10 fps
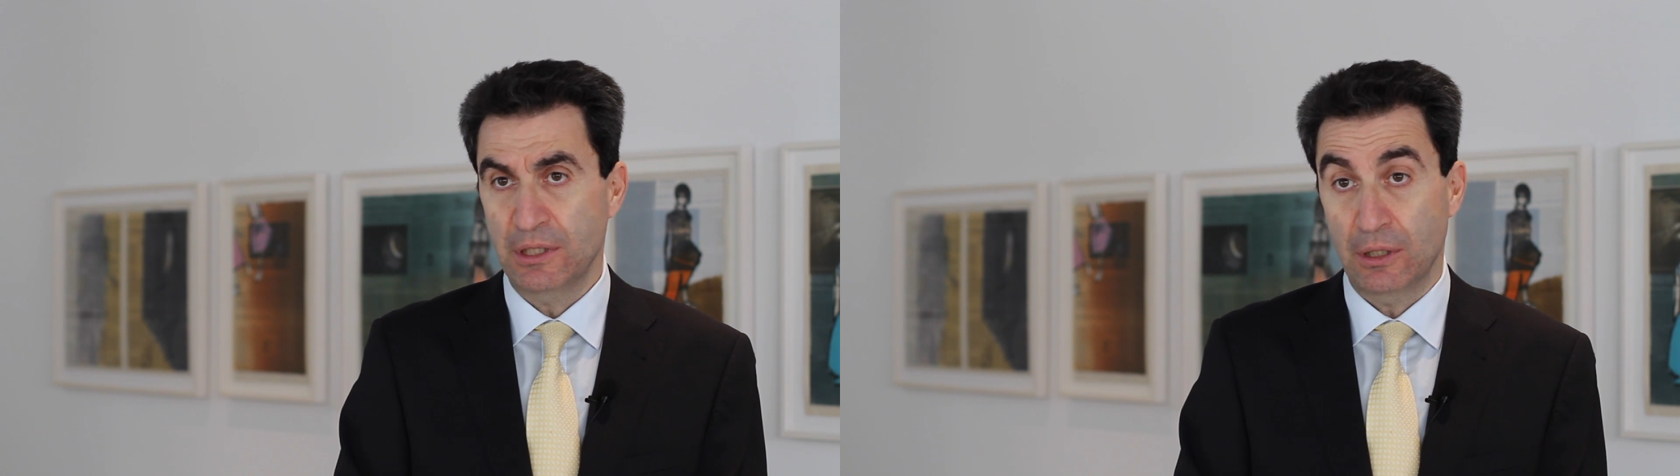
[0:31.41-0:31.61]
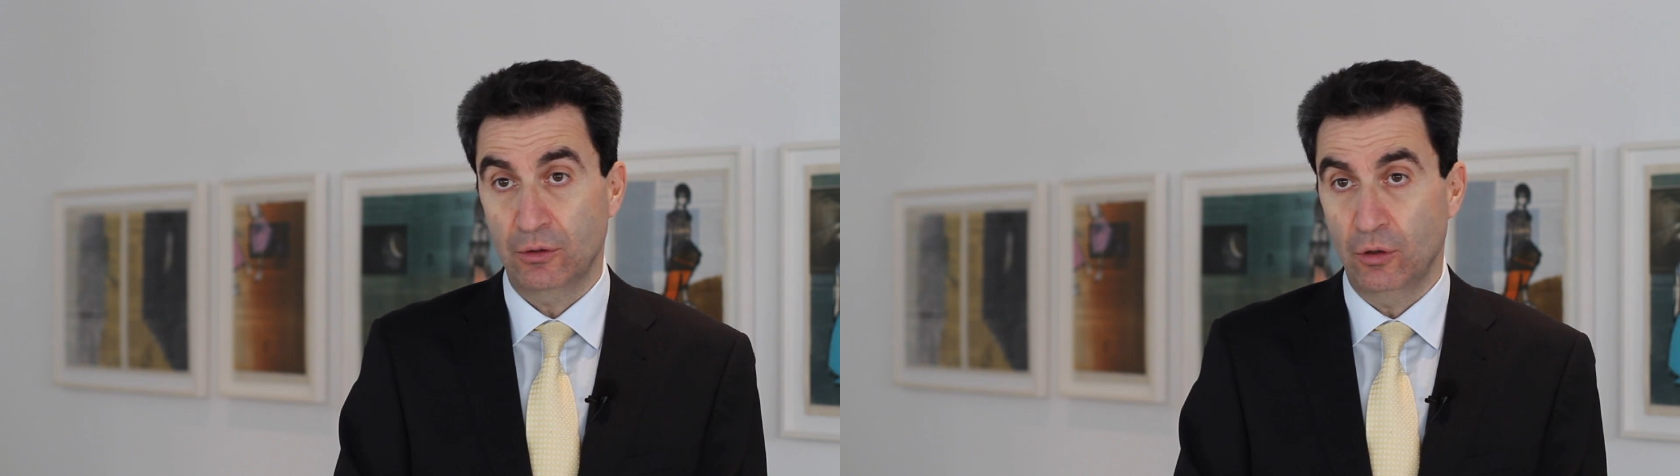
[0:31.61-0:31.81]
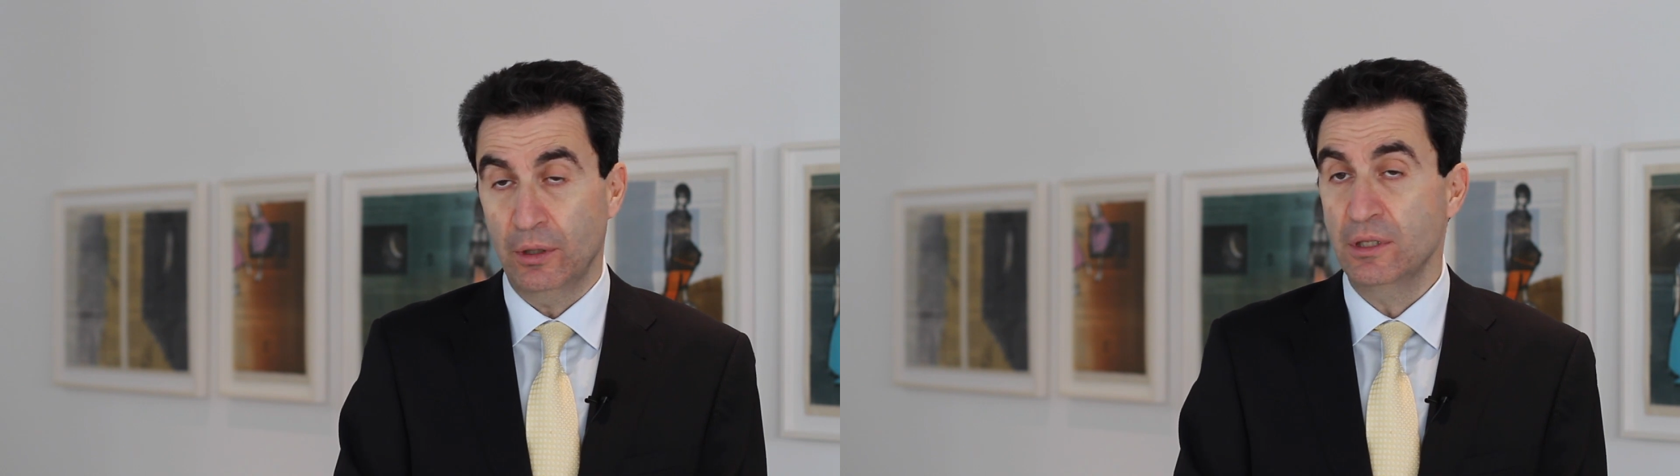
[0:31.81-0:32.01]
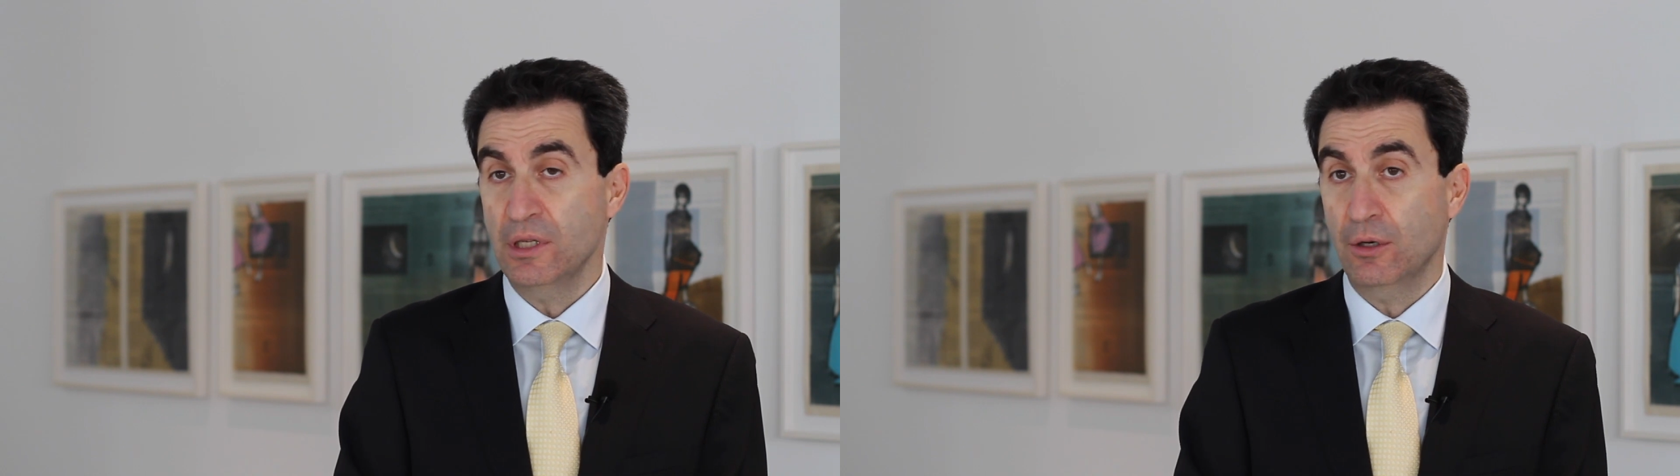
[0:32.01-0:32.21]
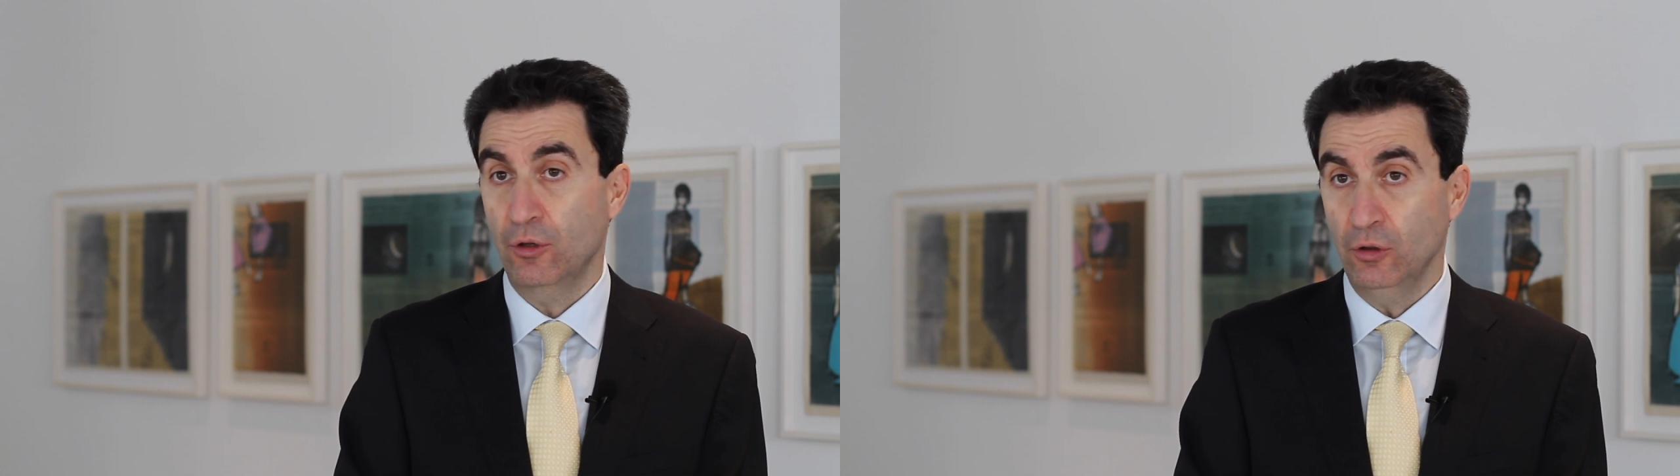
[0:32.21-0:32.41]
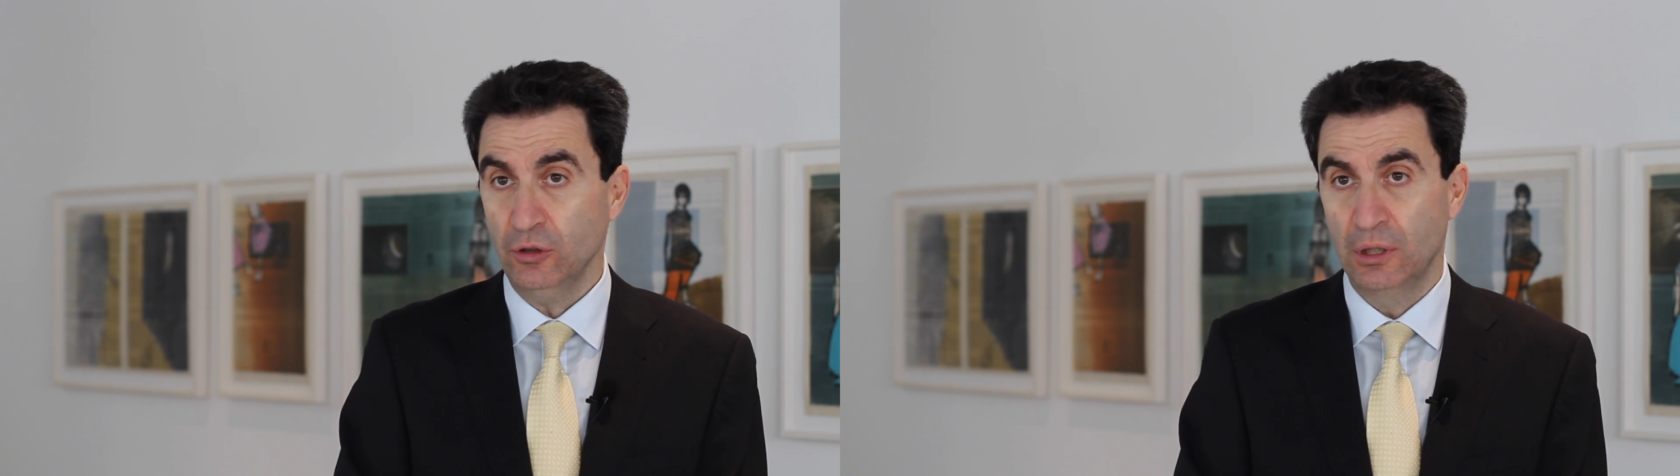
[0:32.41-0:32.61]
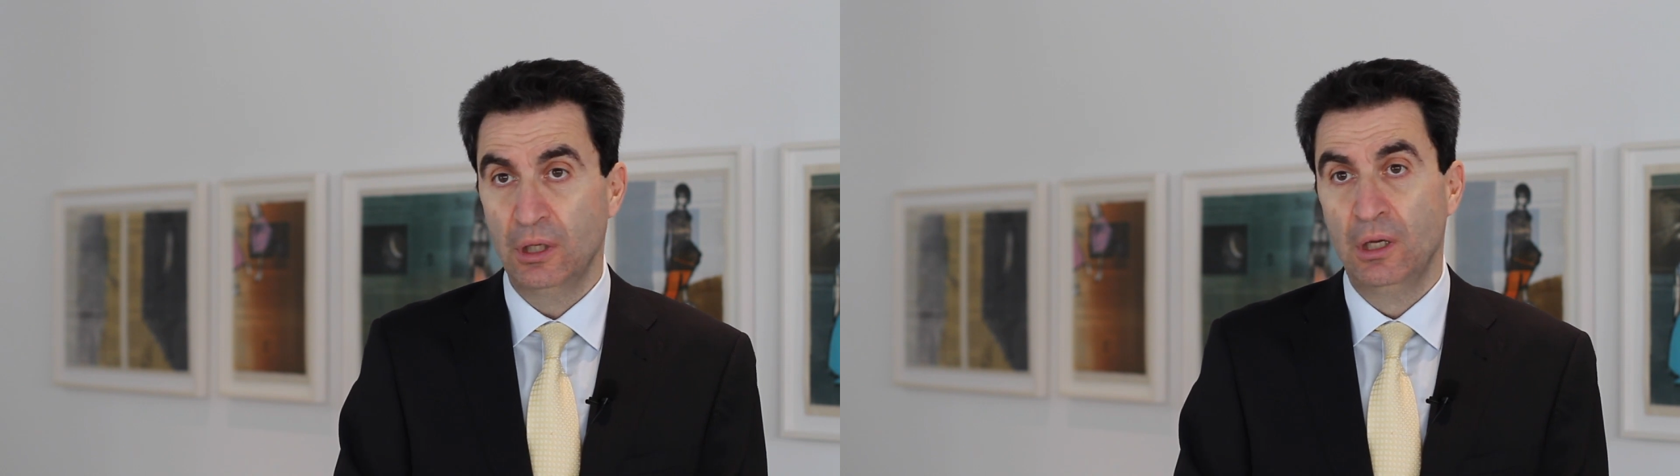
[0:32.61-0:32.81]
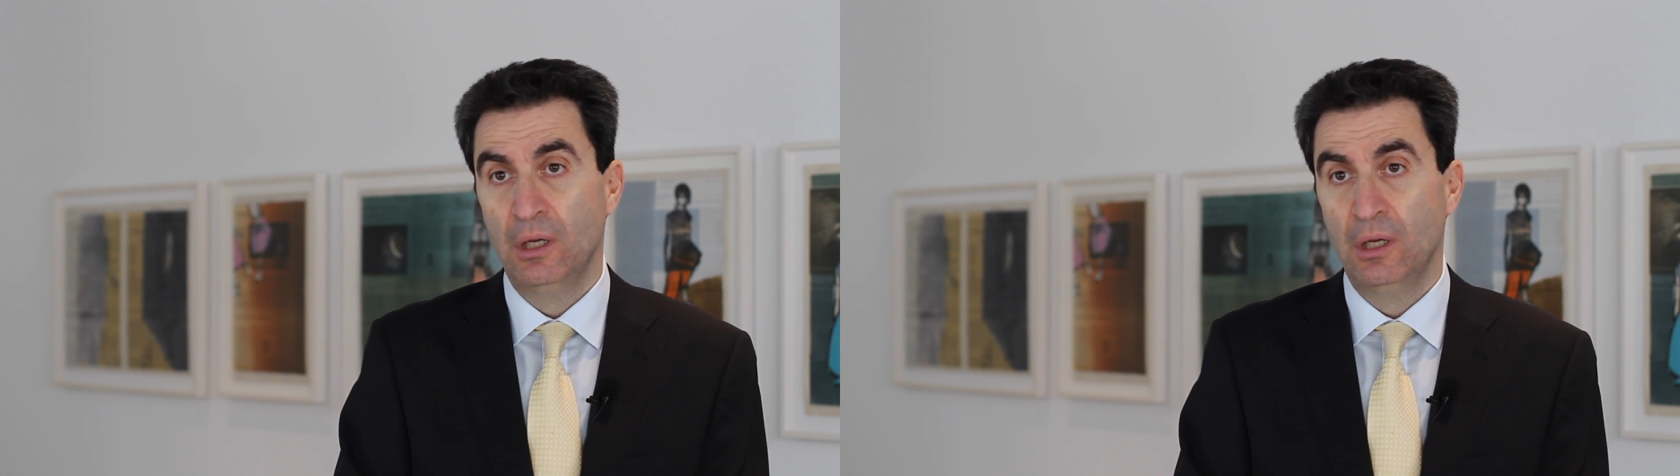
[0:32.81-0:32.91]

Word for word: Sektoren sehr groß.